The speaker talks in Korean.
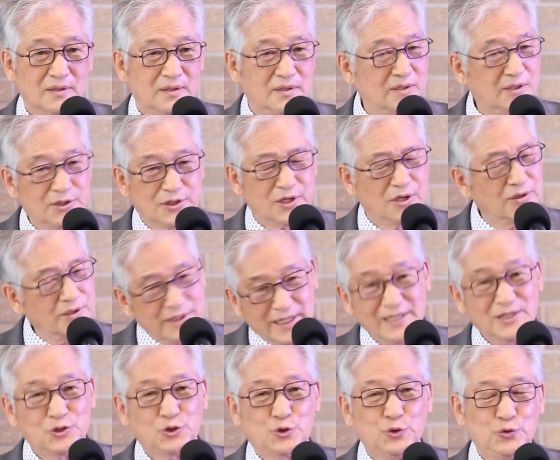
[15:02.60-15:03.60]
이것
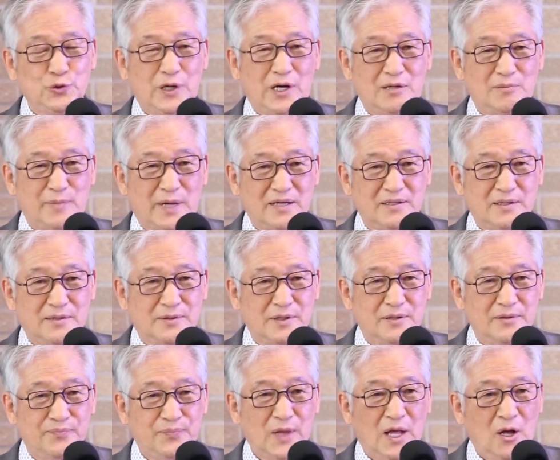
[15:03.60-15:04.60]
굉장히 중요한 말이에요.
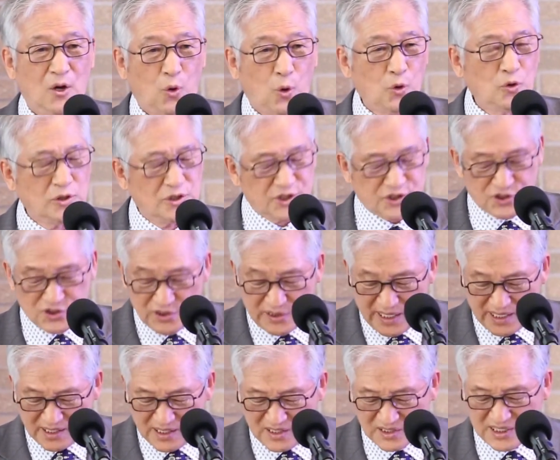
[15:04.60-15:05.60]
오늘
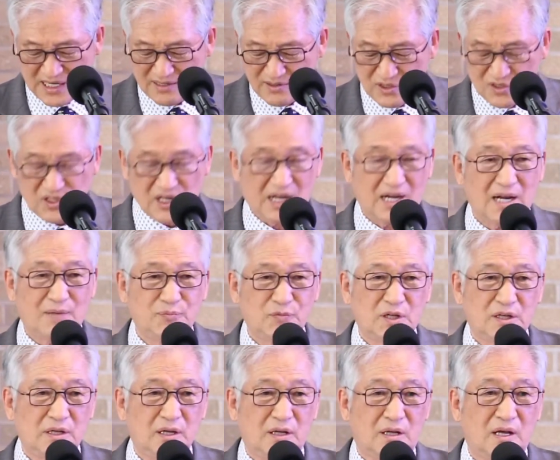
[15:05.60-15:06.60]
신앙에 사는
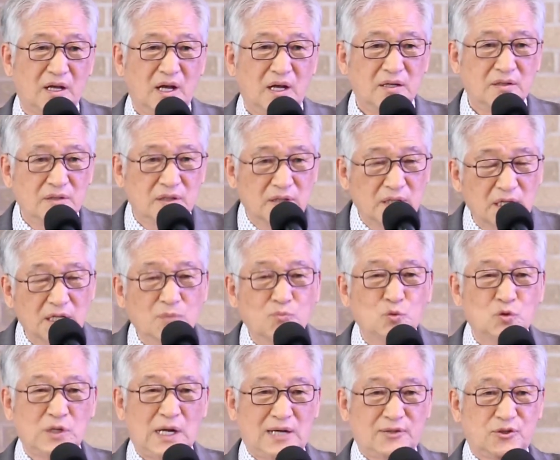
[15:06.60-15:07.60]
사람들이
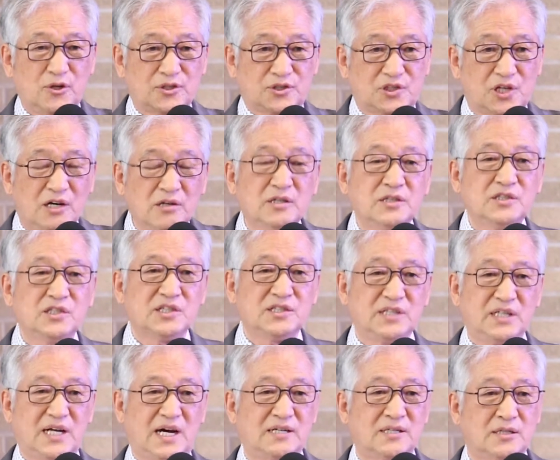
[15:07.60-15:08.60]
너무나도
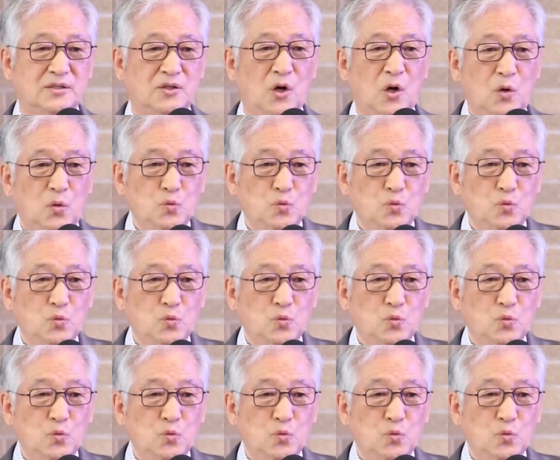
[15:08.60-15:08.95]
성전이라는